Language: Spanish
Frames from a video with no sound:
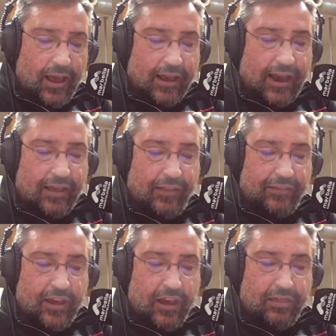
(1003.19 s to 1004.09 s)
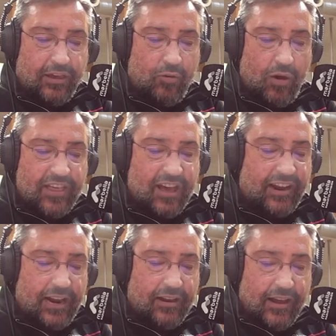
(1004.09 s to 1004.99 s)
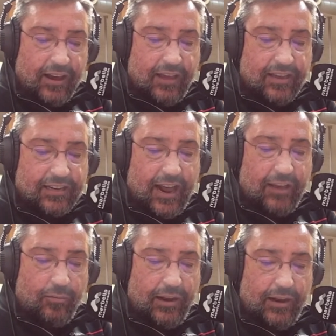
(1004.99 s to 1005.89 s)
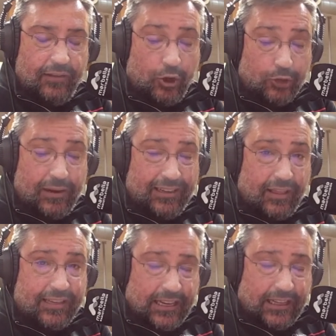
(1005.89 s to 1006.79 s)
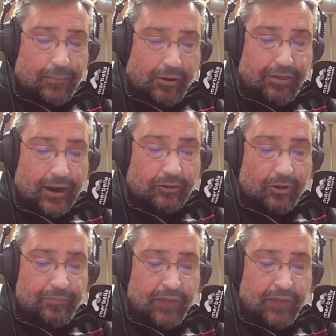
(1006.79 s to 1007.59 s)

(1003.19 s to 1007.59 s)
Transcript: cada 19 de abril y desde el año 2017, por cierto.